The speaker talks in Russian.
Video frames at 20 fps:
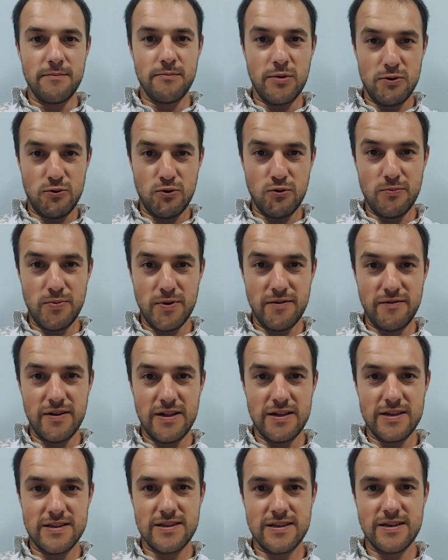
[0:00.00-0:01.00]
потом
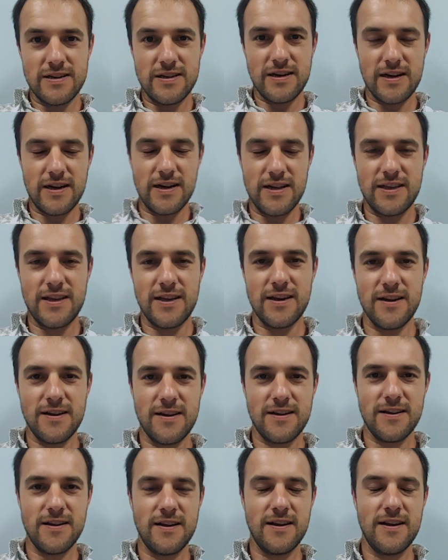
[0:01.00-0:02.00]
появились огоньки.
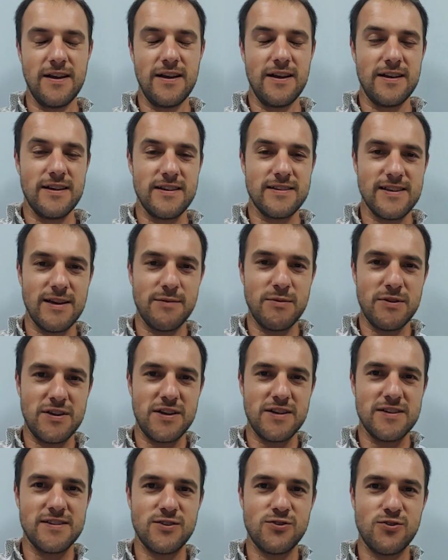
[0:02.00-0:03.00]
Самое
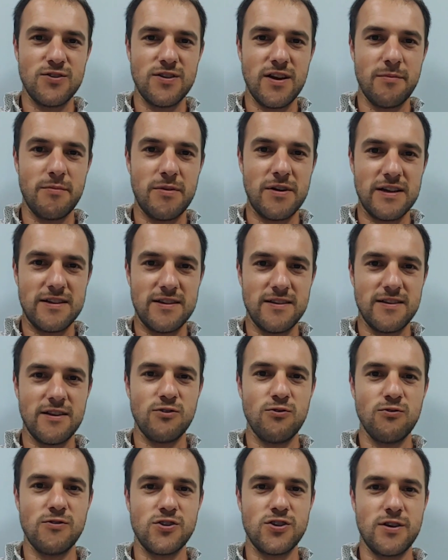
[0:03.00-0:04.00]
интересное, что они обратно на
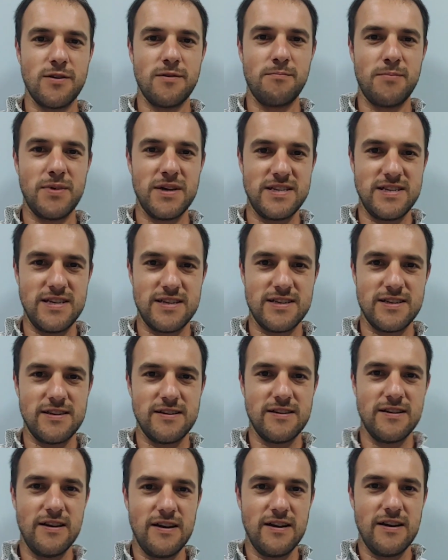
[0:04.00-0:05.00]
той же
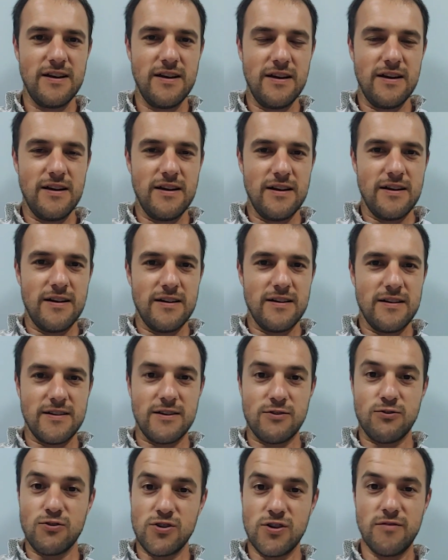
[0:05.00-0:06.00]
позиции,
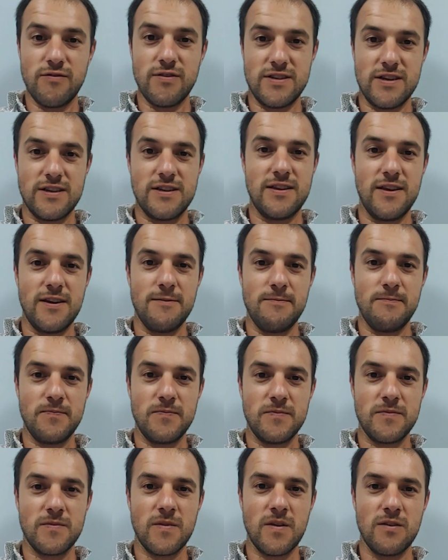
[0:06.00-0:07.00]
на той же высоте.
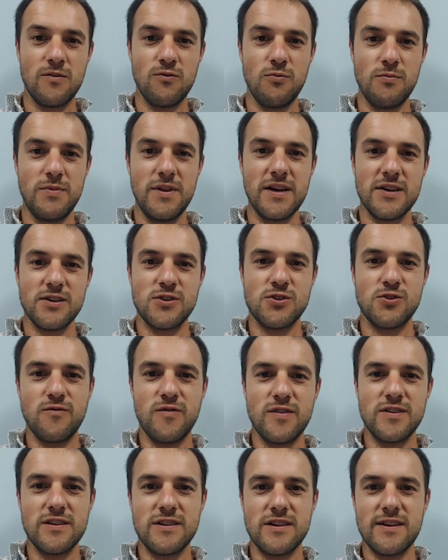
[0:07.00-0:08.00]
Но мне кажется, что
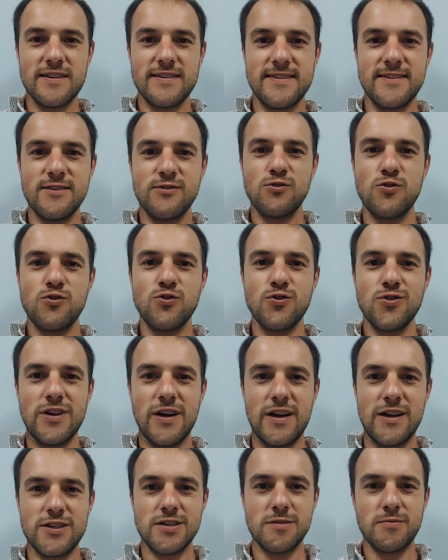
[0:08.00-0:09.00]
в этот раз они чуть-чуть
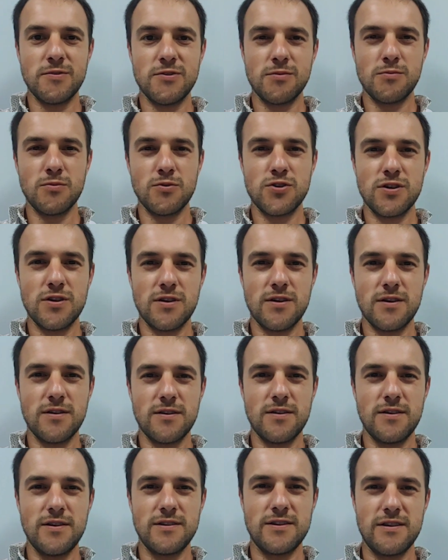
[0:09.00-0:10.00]
дальше, потому
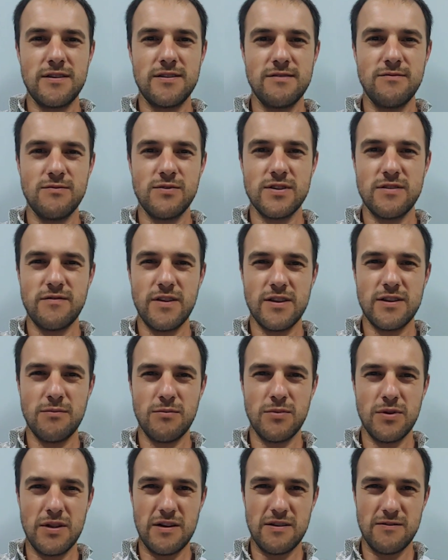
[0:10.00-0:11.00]
что интенсивность света
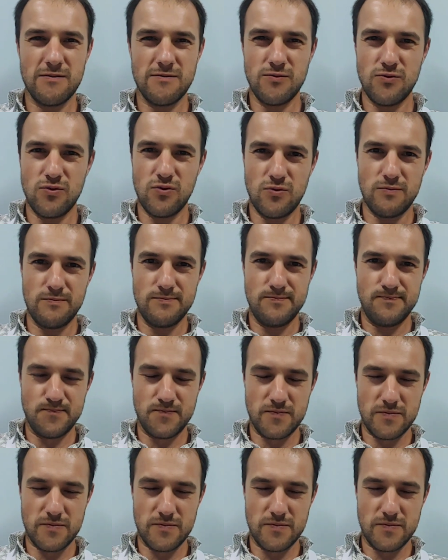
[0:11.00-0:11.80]
была, ну,